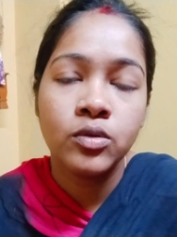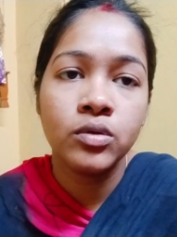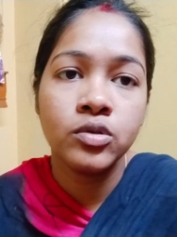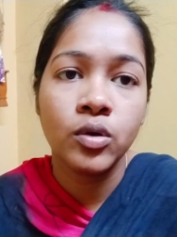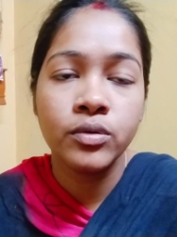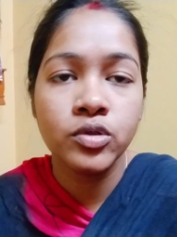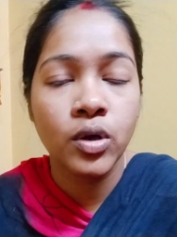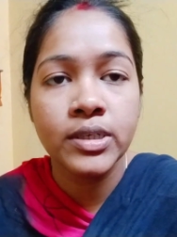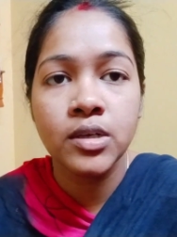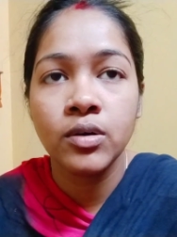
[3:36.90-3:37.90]
তো তখন
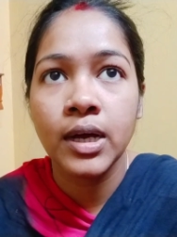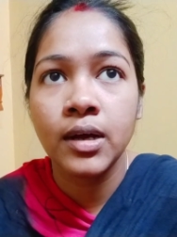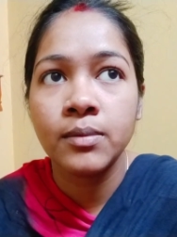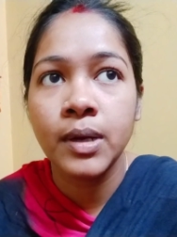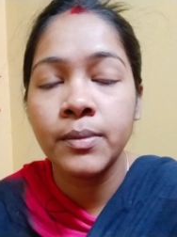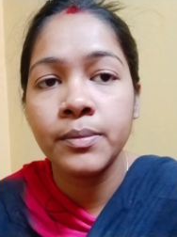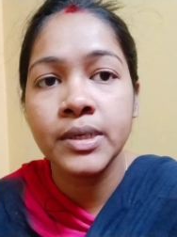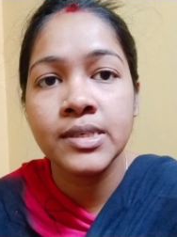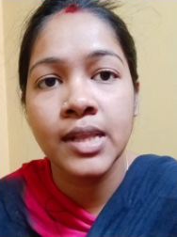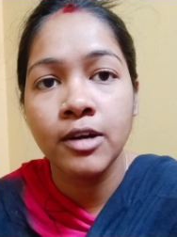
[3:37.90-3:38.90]
জলই ছিল না আর
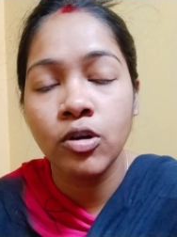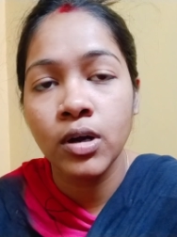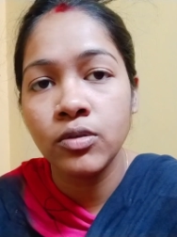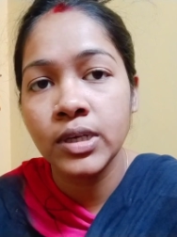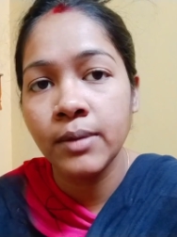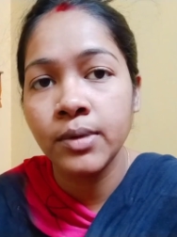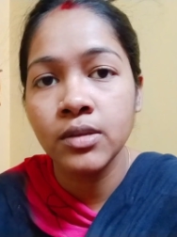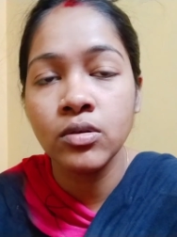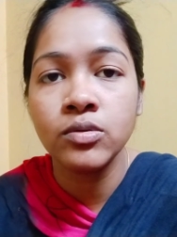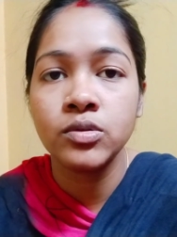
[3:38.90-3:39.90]
মামামকে স্নান করানোর টাইমটা
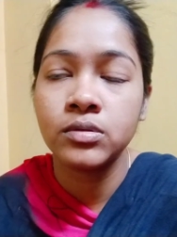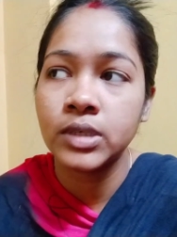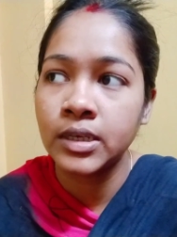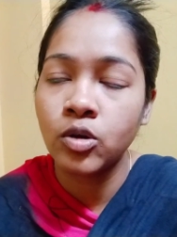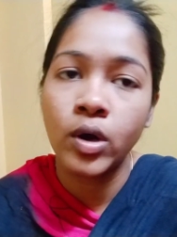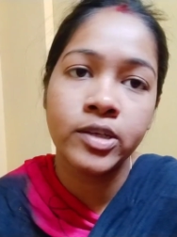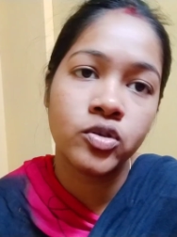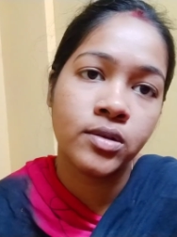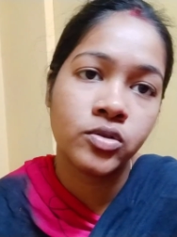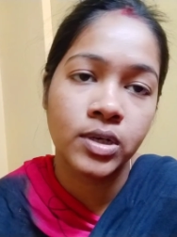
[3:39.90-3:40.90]
তো এ কলে
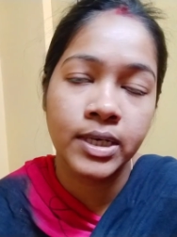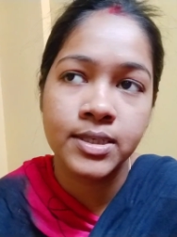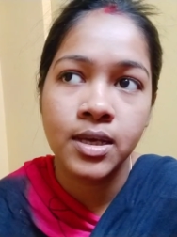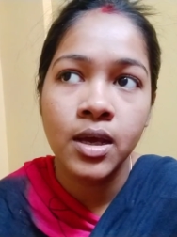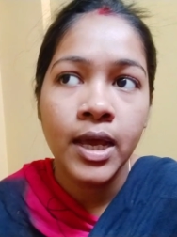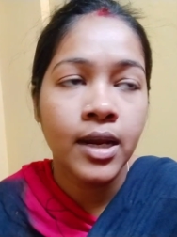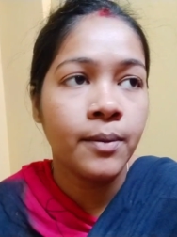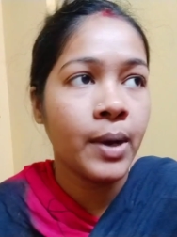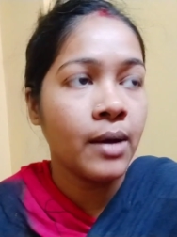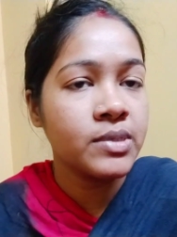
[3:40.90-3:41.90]
জল চলে গেছে
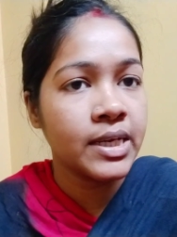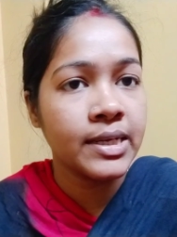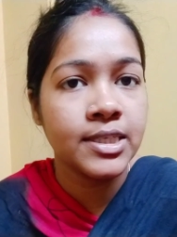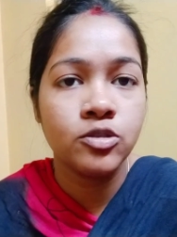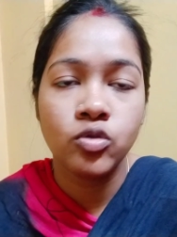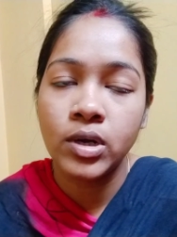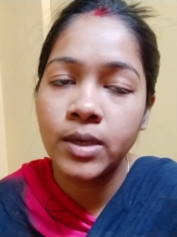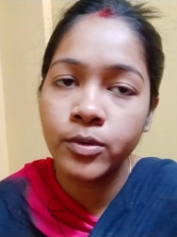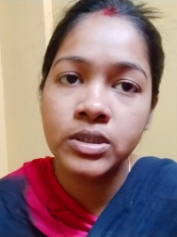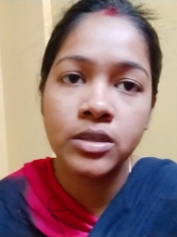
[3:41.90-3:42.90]
এটা পাম্প ছেড়েছে
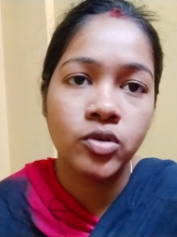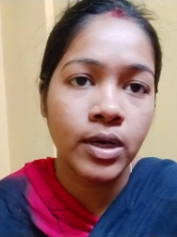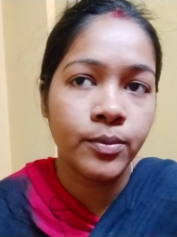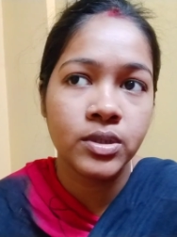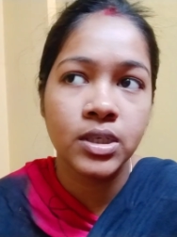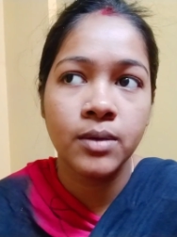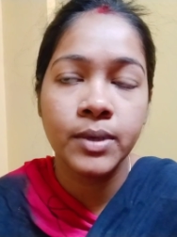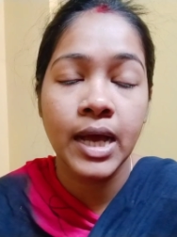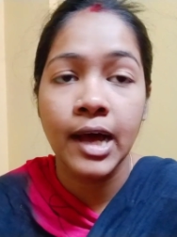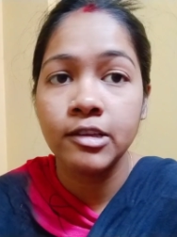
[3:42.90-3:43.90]
জলই পড়ছে না জলই পড়ছে না
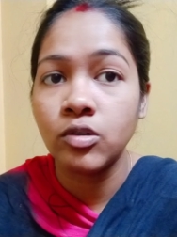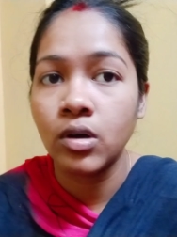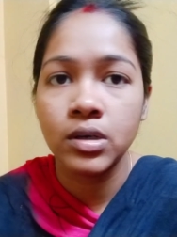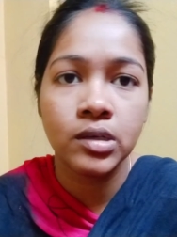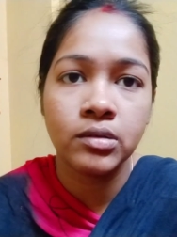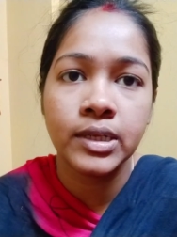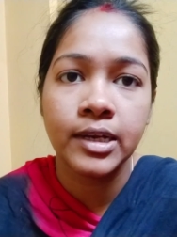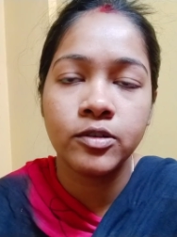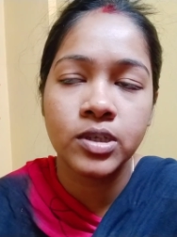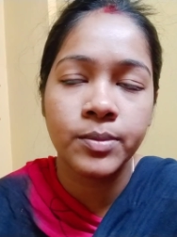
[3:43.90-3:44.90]
মানে আধ ঘন্টা ধরে
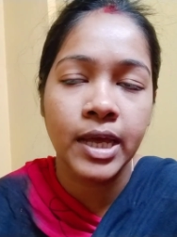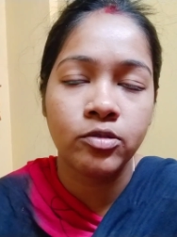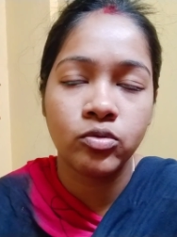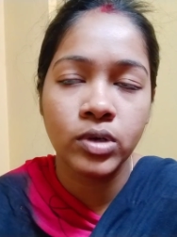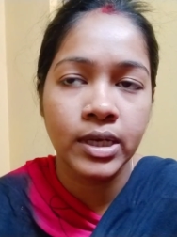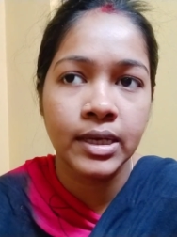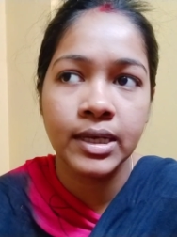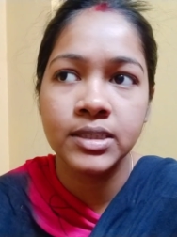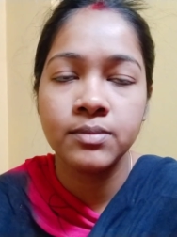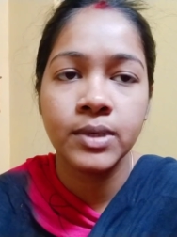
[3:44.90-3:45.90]
দাঁড়িয়ে রয়েছে আমি এত রেগে
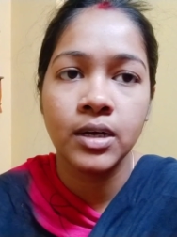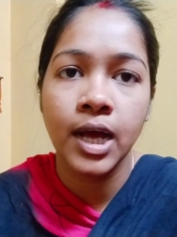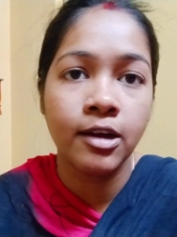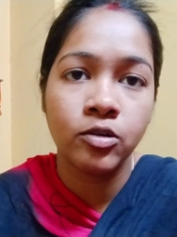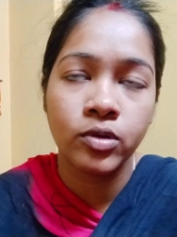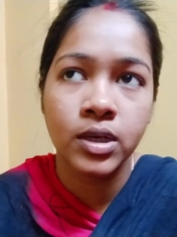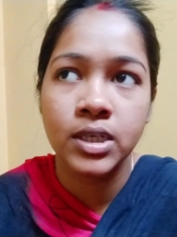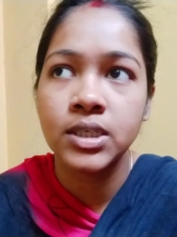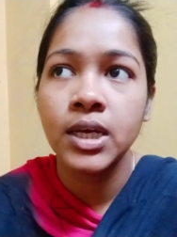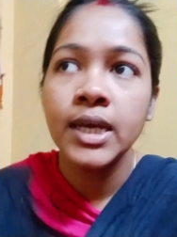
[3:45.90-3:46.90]
গেছি মানে রাগ হয়ে
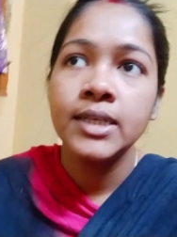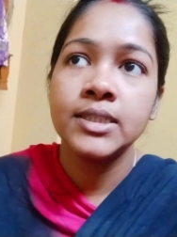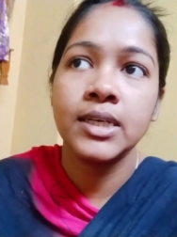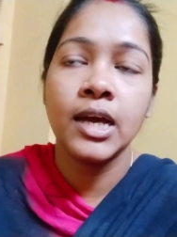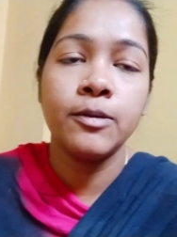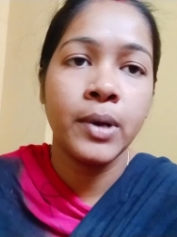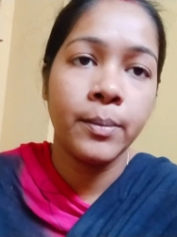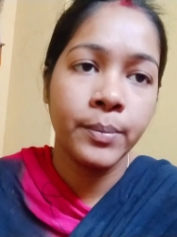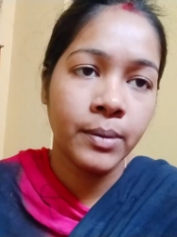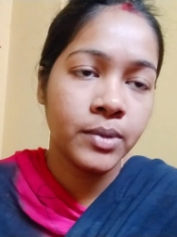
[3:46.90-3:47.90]
গেছে যে আর
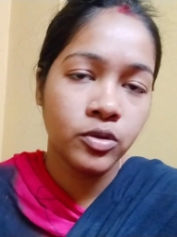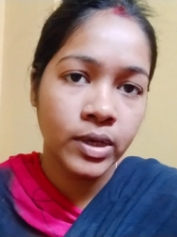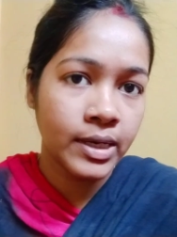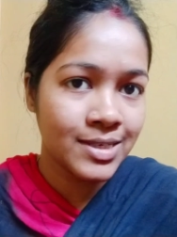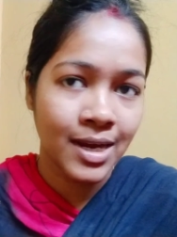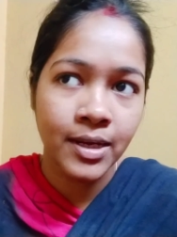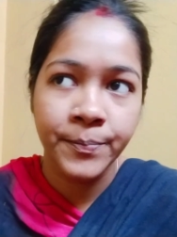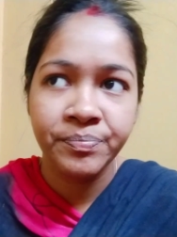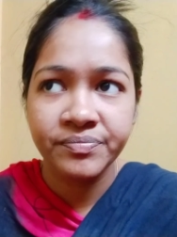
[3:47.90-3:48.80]
পাম্প পাম্পটা তো এরা ছাড়ে